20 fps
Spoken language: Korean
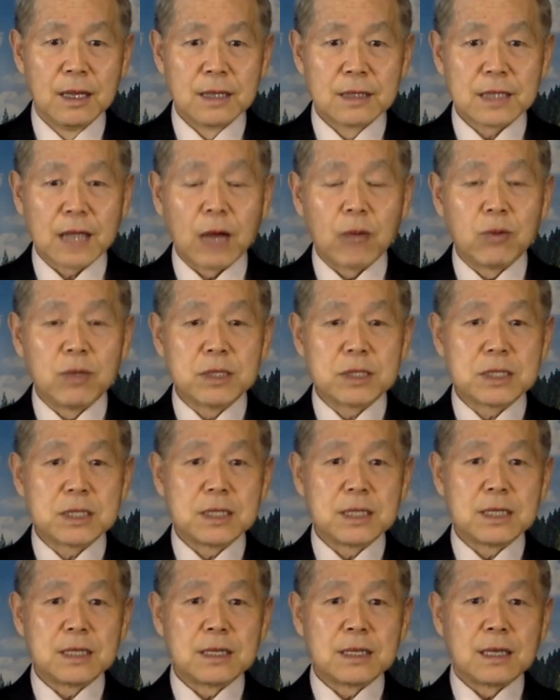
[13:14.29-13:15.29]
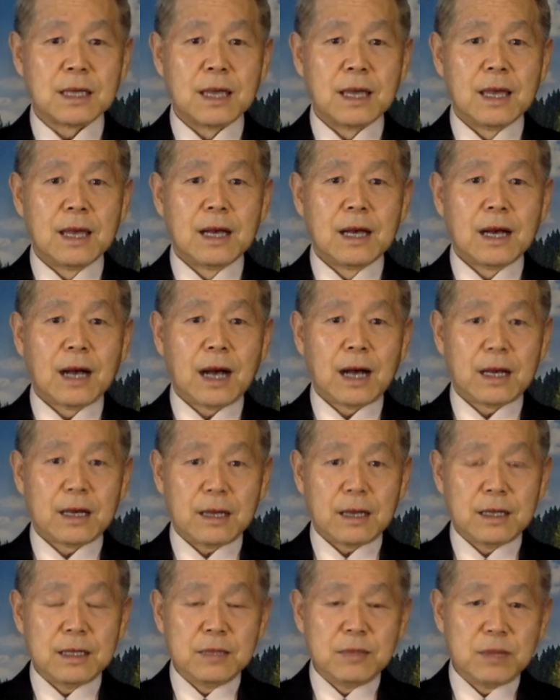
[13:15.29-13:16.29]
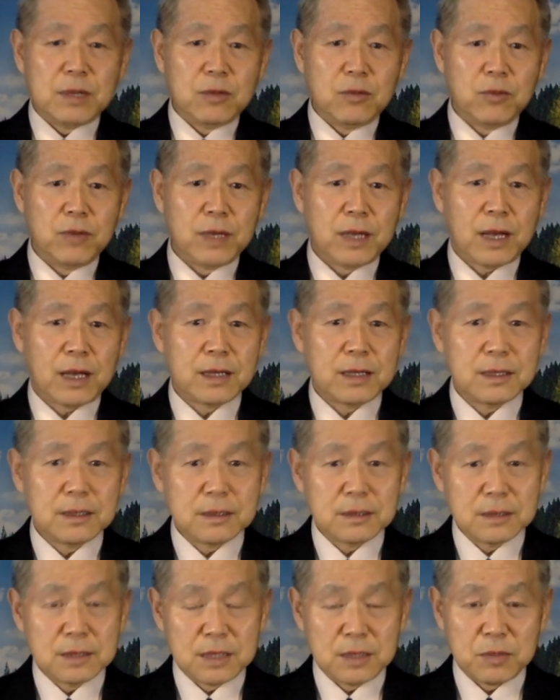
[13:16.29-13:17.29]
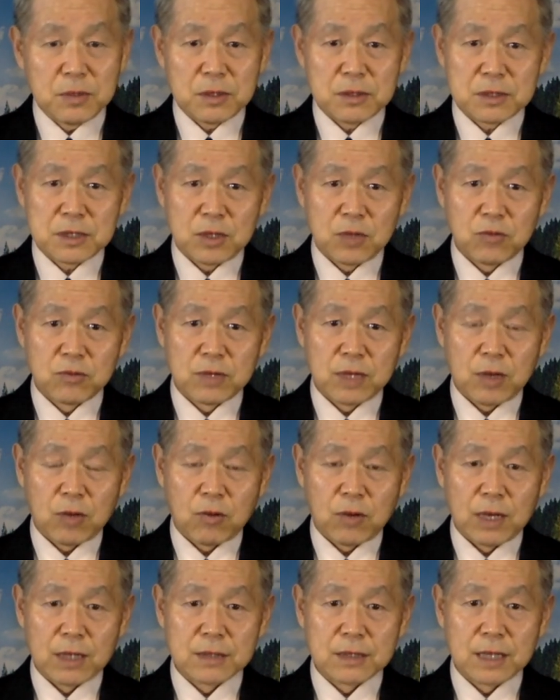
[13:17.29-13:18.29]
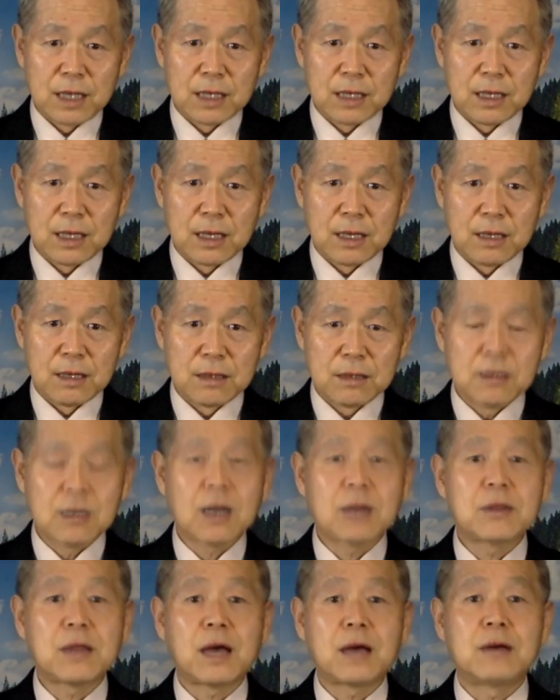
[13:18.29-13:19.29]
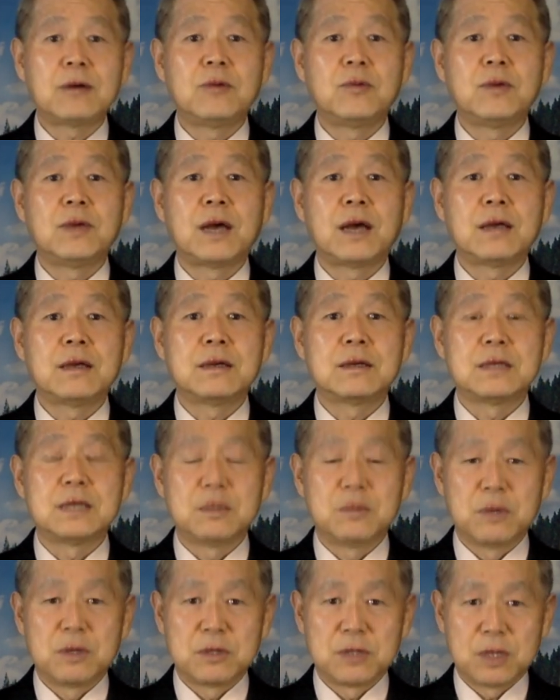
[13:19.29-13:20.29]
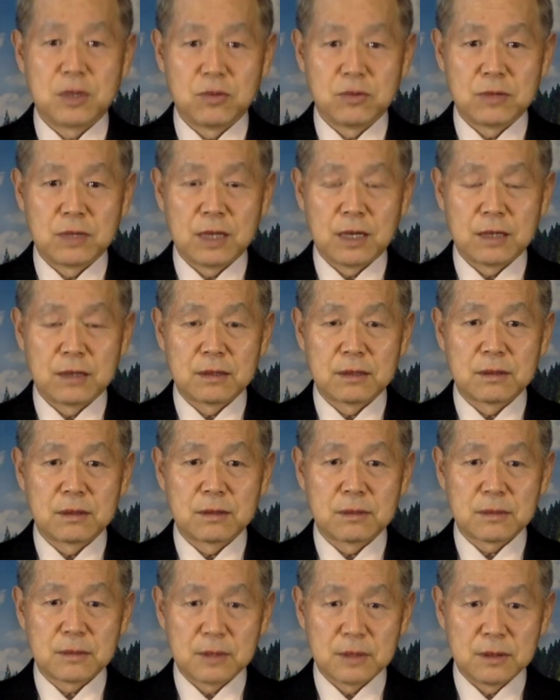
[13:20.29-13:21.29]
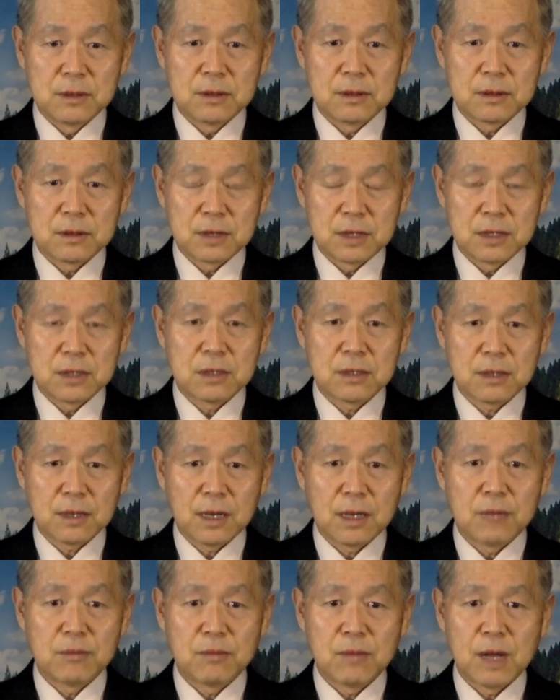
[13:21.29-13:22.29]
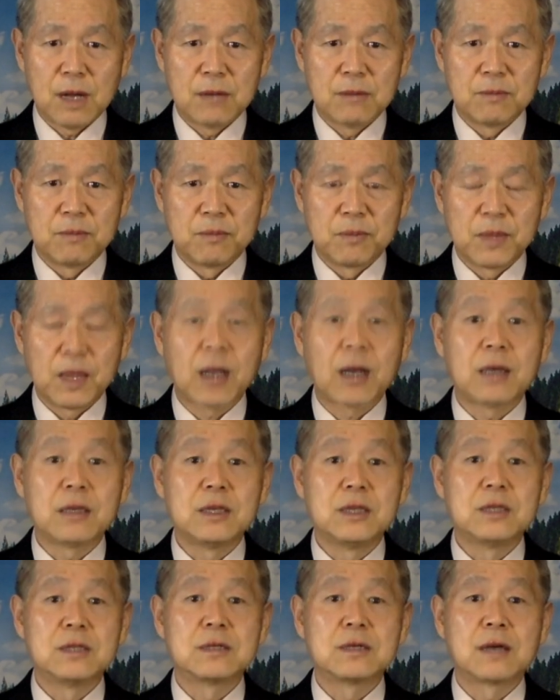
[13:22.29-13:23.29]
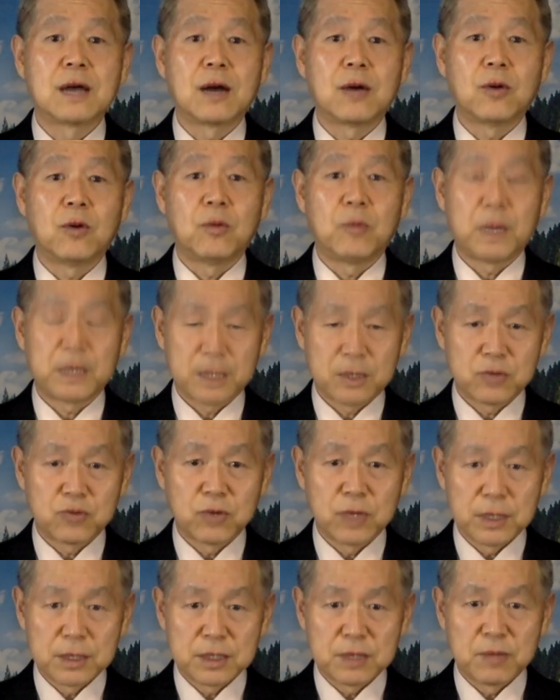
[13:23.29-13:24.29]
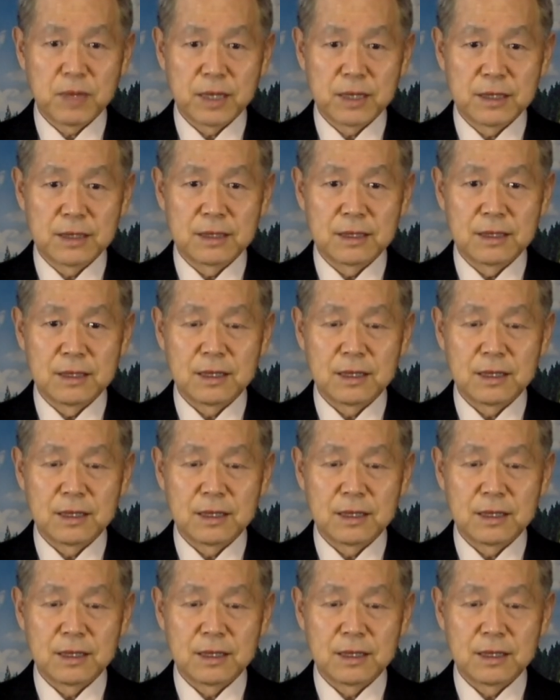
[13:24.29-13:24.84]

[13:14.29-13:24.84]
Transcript: 다윗이 하나님을 위하여 집을 세운다고 할 때에 네가 나를 위하여 집을 세운다는 그 기특한 마음 내가 인정하고 받아주겠지만은